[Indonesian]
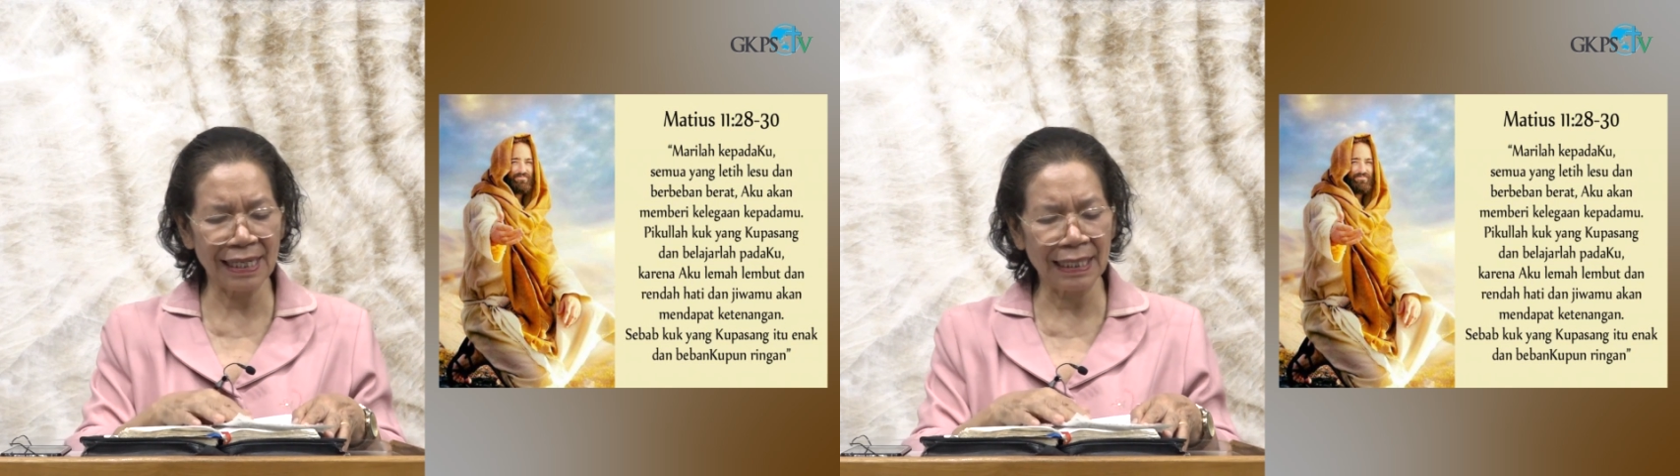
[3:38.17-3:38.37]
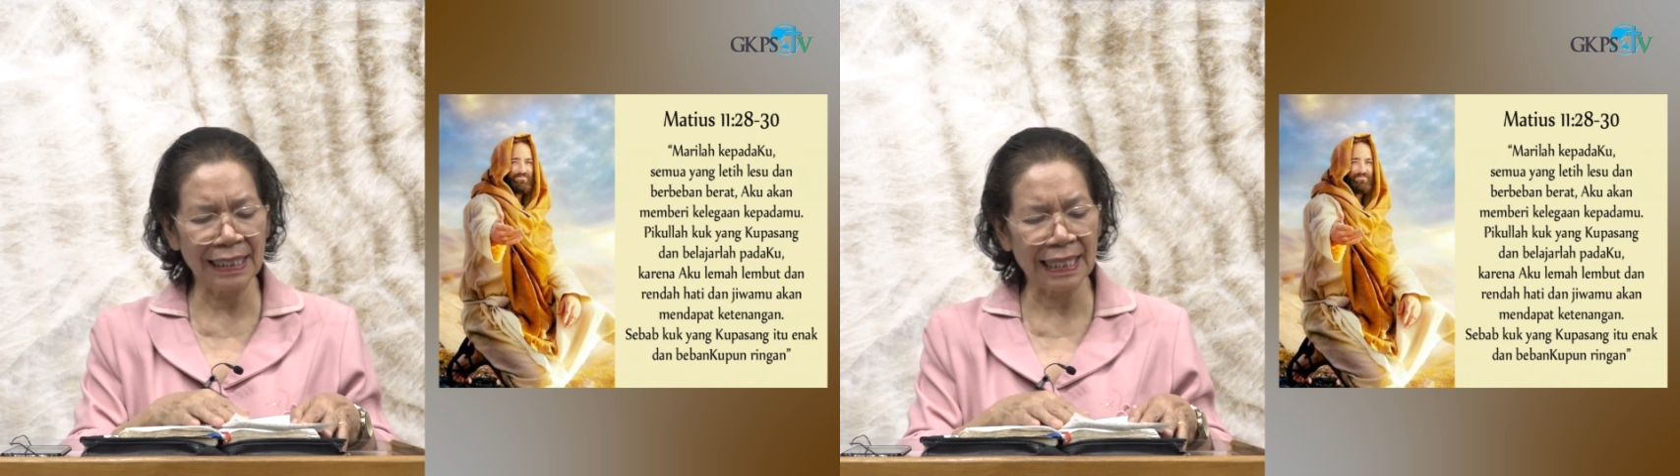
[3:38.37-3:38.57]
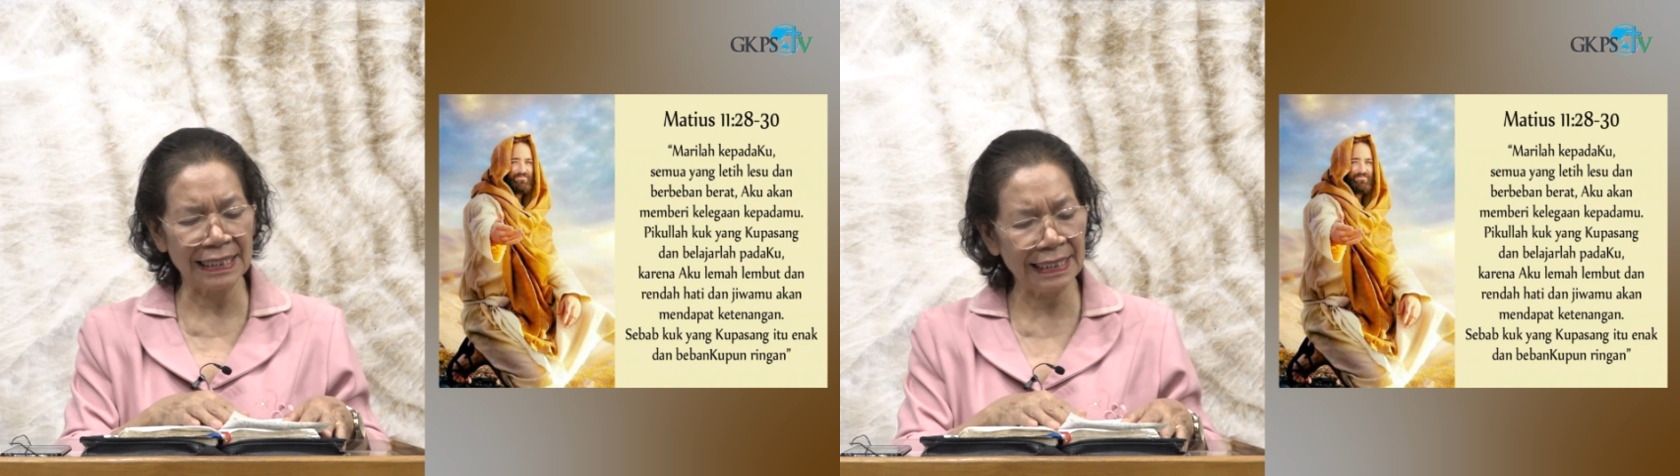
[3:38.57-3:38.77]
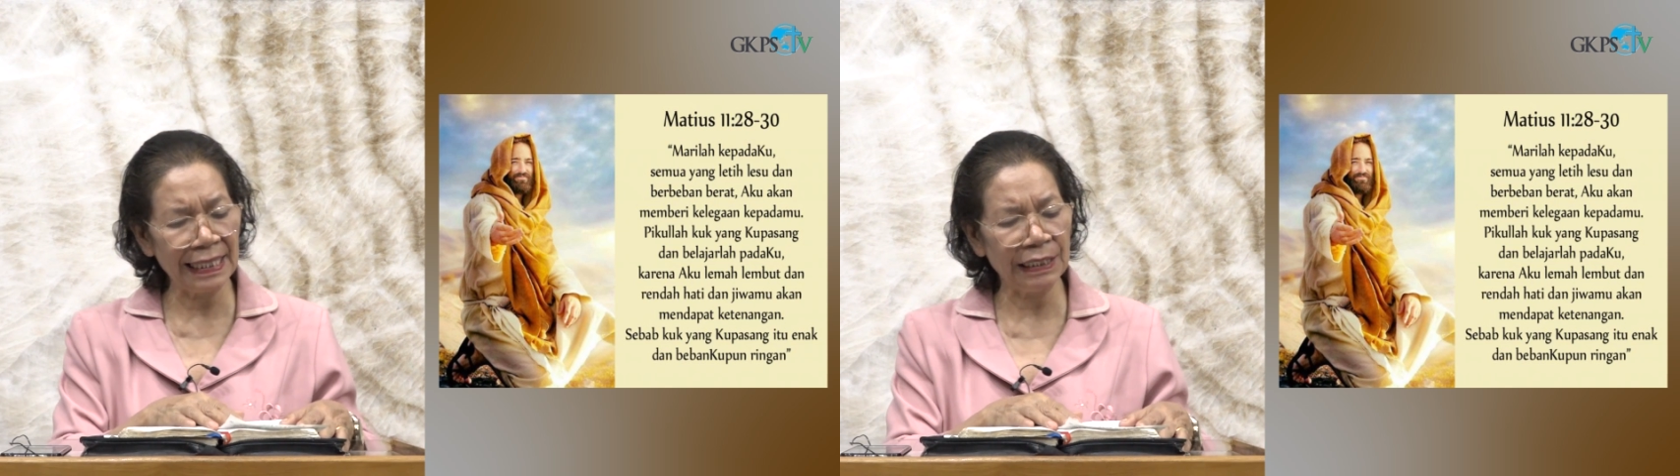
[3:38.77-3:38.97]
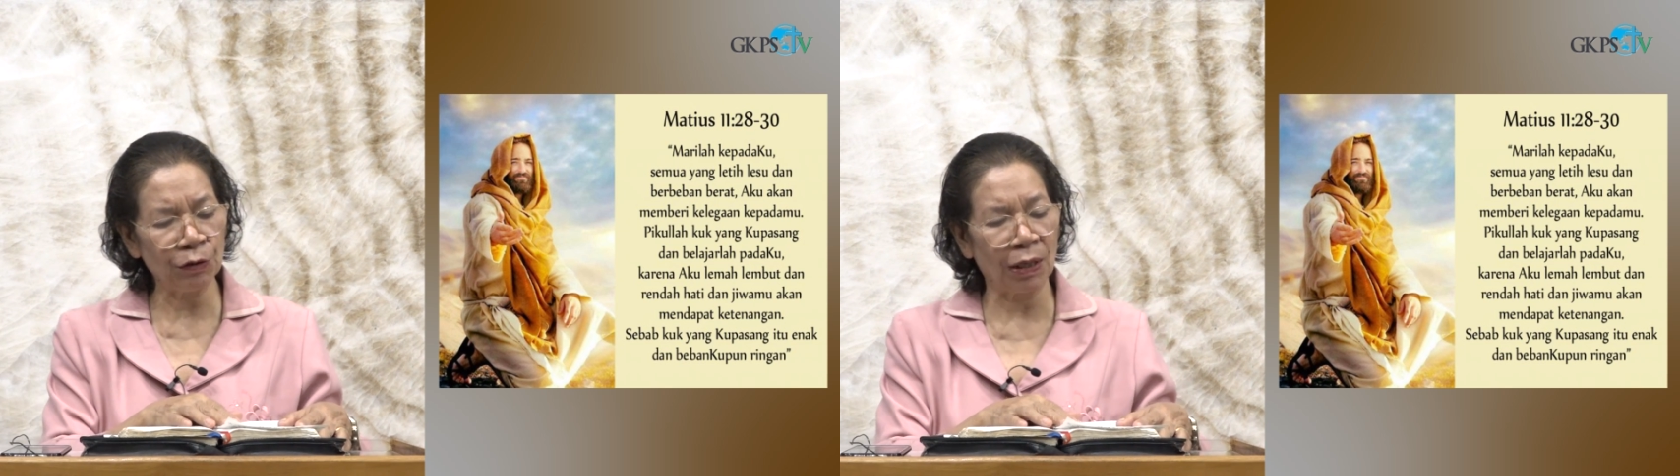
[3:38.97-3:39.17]
yang
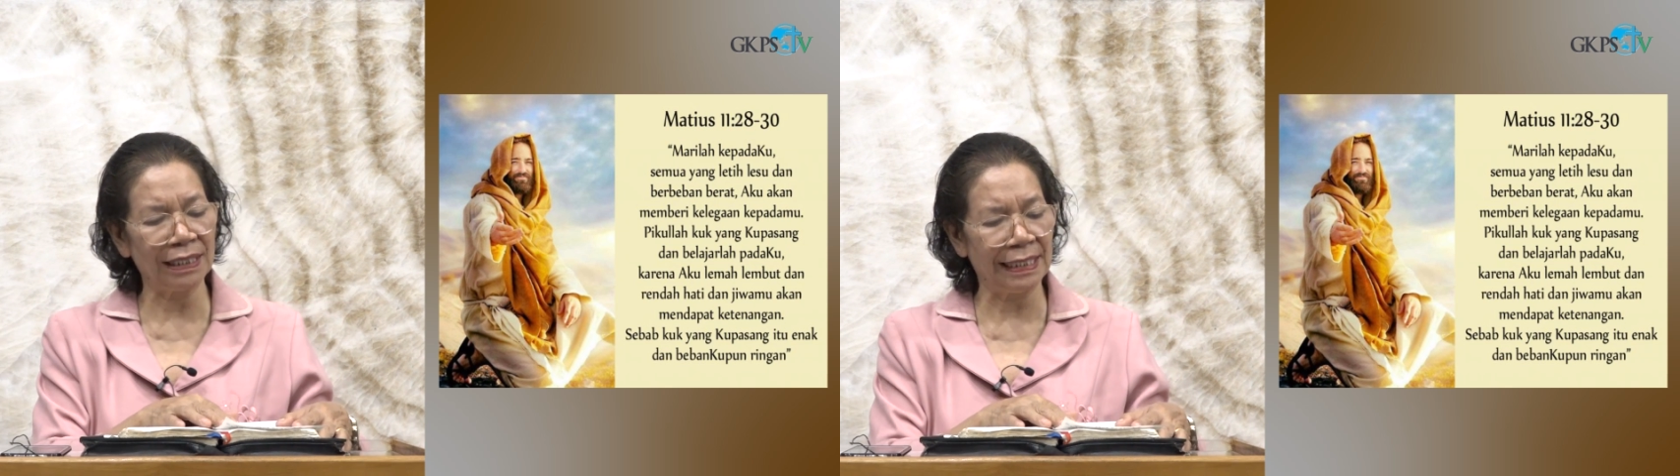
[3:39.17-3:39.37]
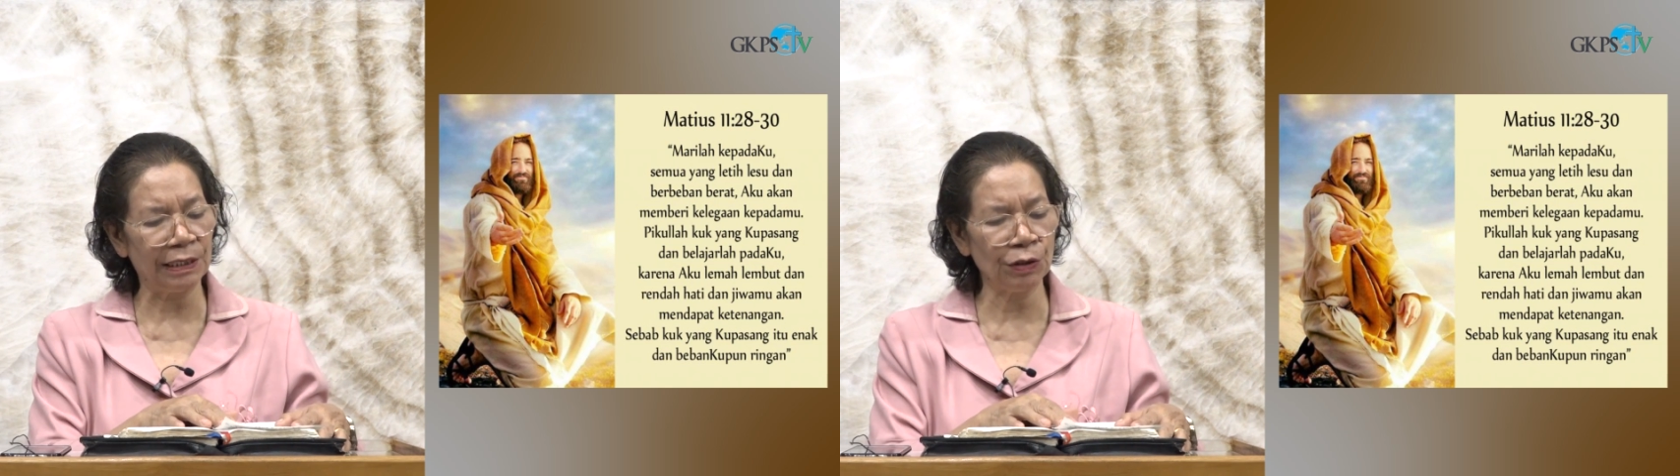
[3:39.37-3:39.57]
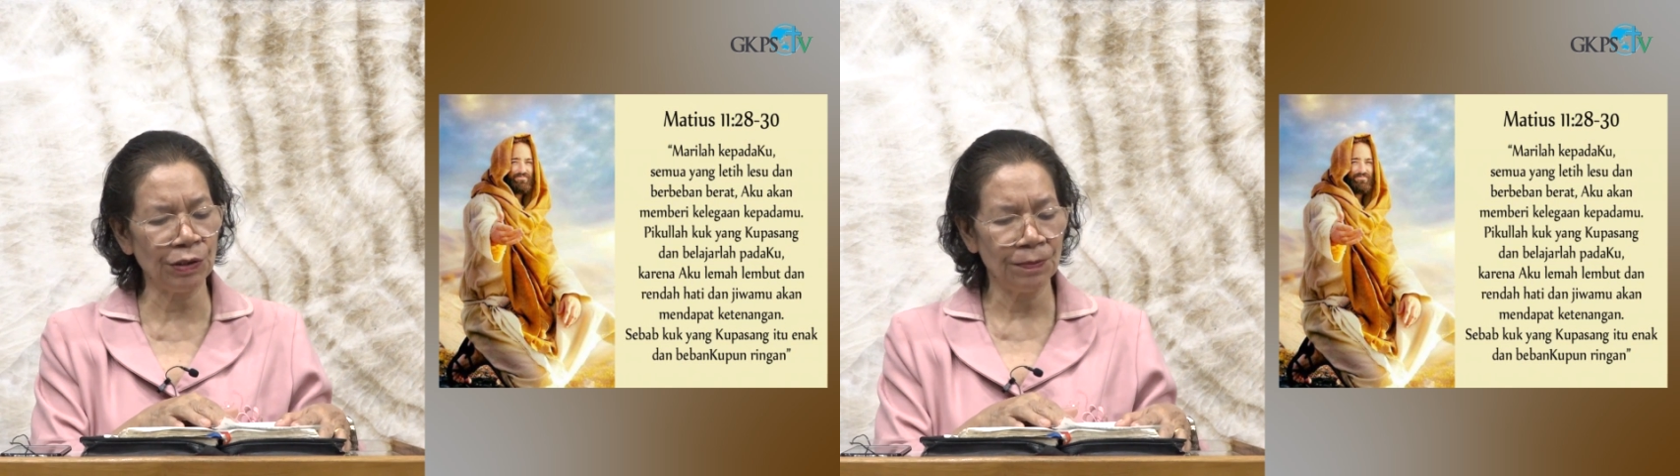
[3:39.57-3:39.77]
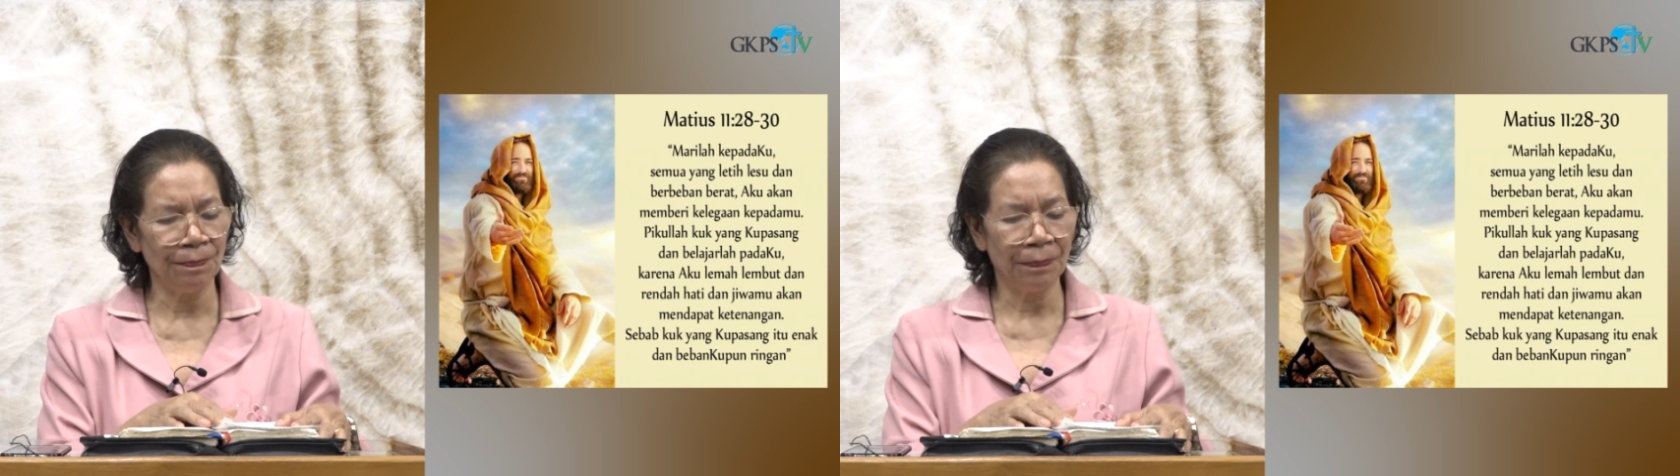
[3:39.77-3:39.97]
dikasihi Tuhan Yesus,